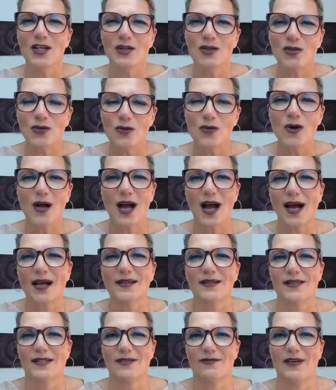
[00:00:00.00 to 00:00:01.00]
Du
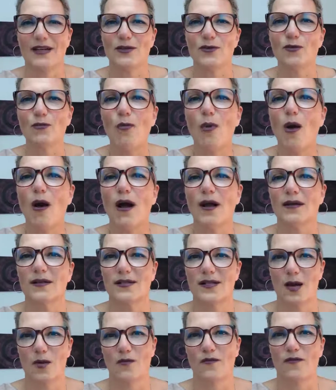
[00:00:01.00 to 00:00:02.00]
kannst, wenn du morgens
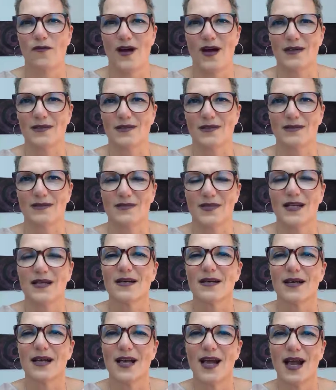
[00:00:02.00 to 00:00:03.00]
aufwachst,
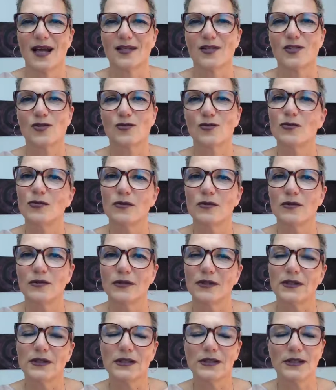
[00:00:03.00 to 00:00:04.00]
kannst du
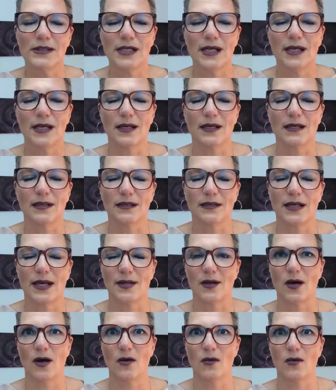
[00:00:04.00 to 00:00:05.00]
dir
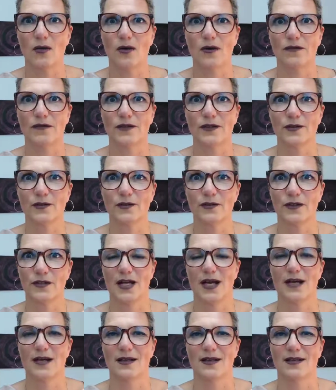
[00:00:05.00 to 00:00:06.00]
deine Augen öffnen und
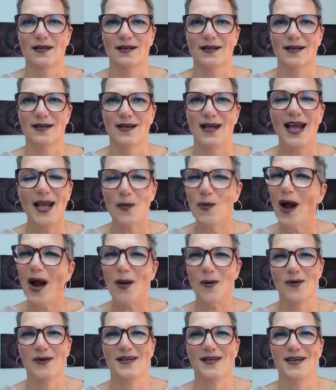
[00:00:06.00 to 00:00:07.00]
sagen, hey
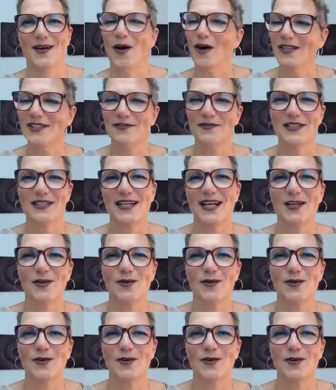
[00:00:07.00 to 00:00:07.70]
wow, heute wird ein